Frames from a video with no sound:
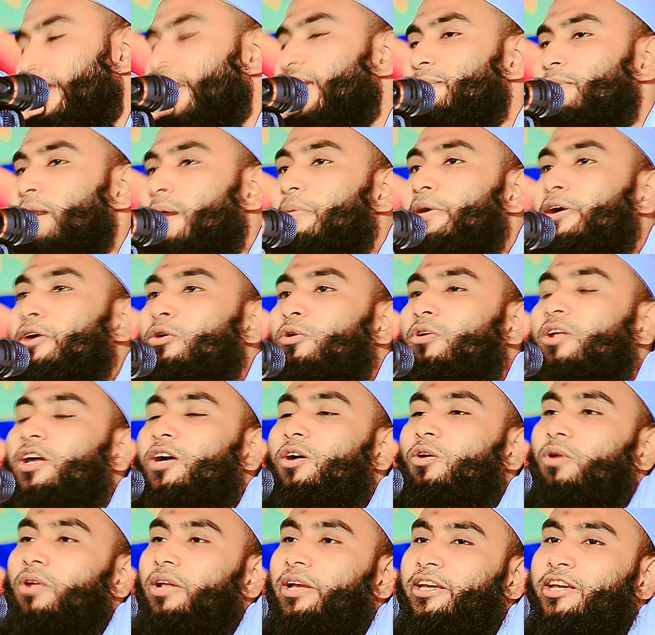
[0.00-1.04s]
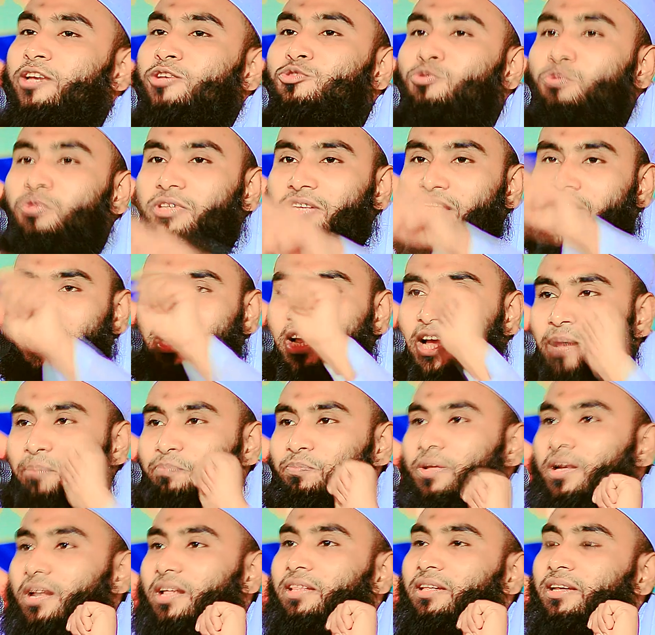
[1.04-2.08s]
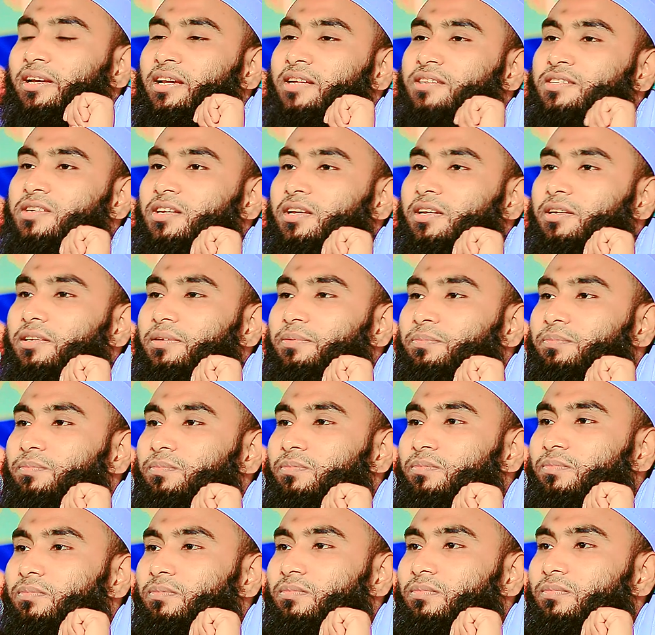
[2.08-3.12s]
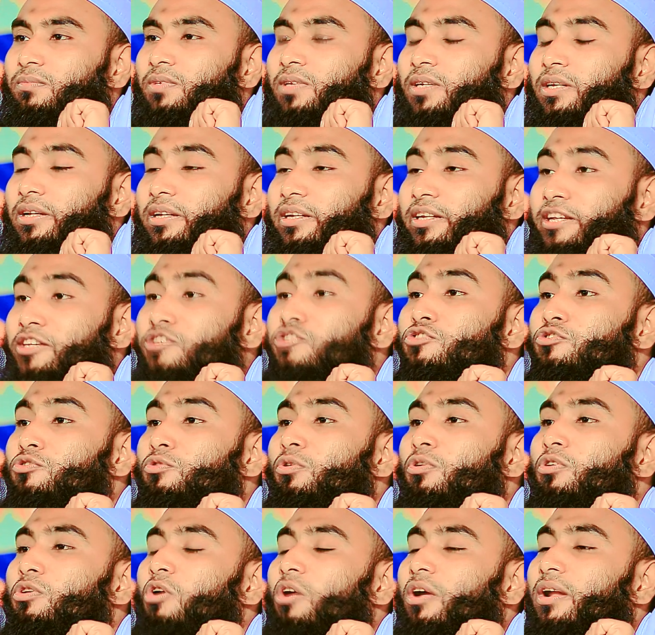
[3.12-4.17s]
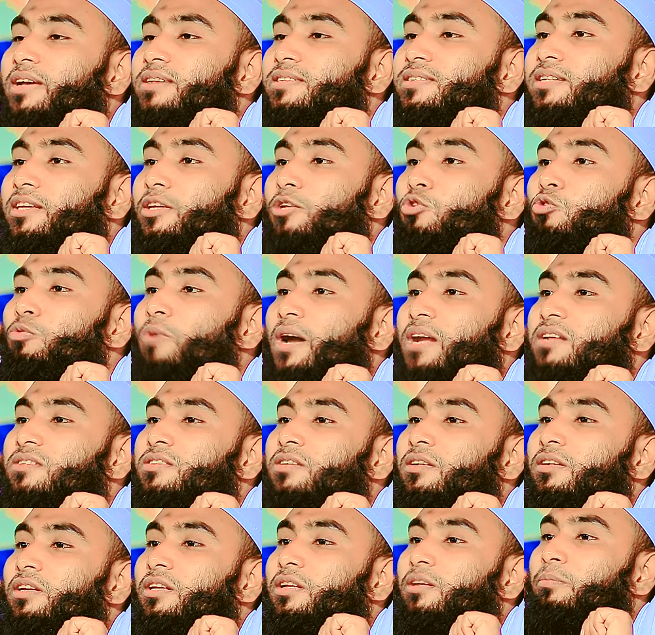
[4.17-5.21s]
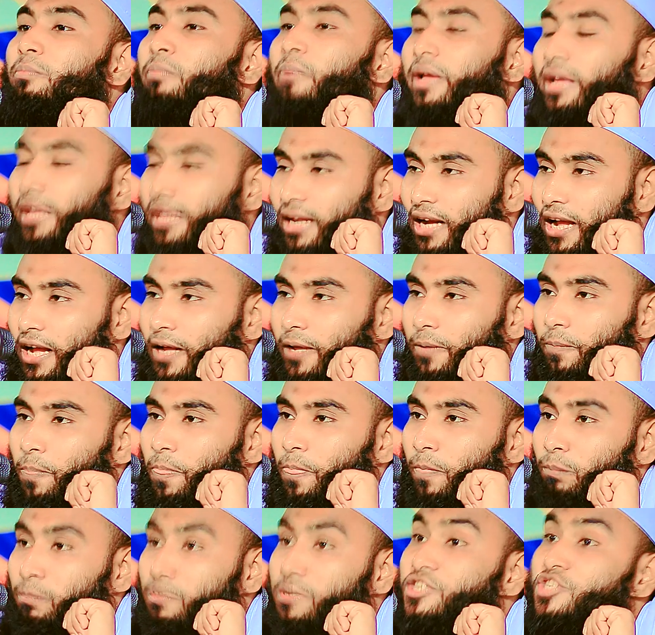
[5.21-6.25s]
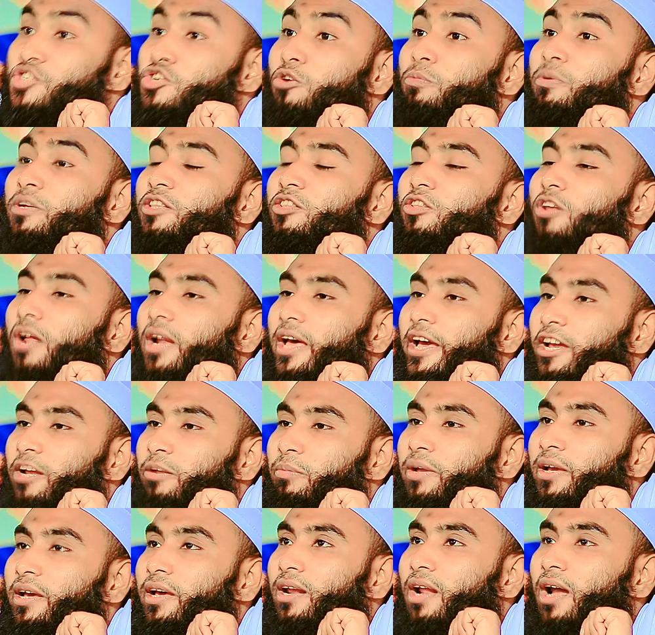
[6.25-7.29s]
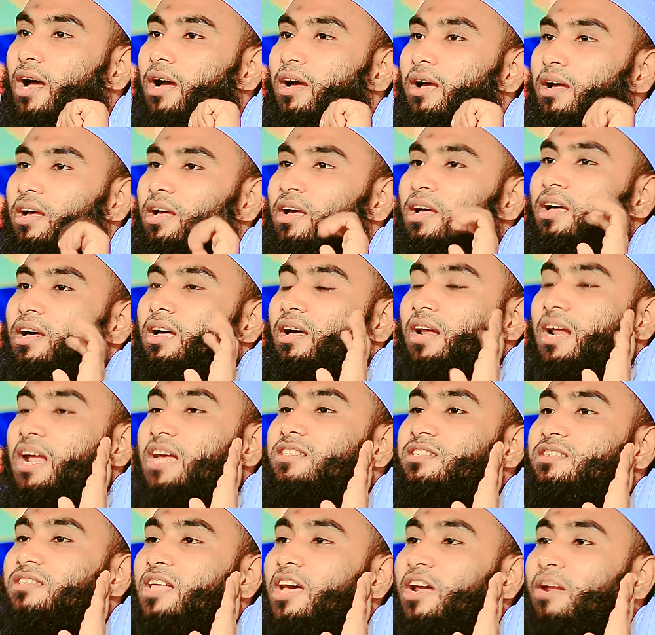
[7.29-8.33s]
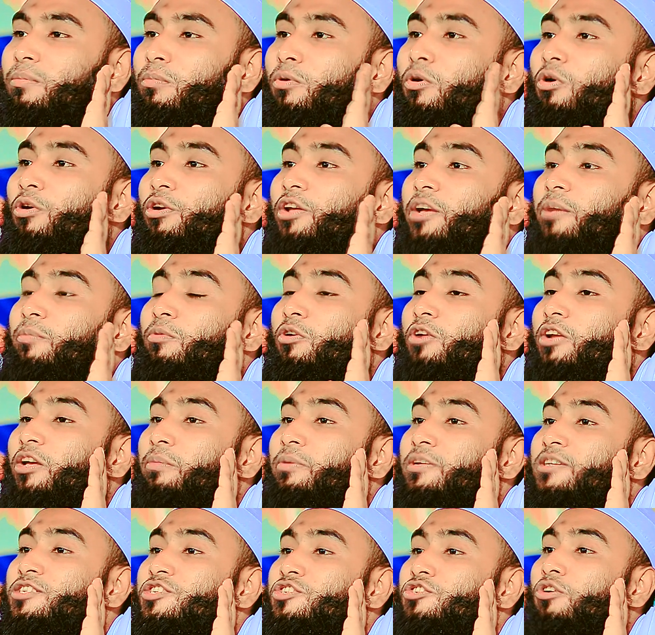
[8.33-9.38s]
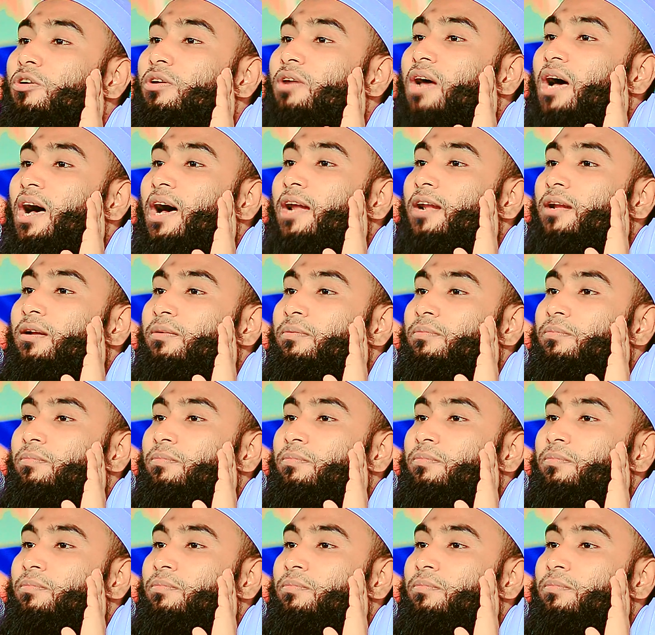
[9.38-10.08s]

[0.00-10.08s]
এইভাবে করে করে কিছুদিন আগে আপনারা দেখেছেন স্কুল কলেজ ইউনিভার্সিটির মেয়েরা বিশ্ববিদ্যালয়ের মেয়েরা রাস্তার মোড়ে মোড়ে বেষ্টন আর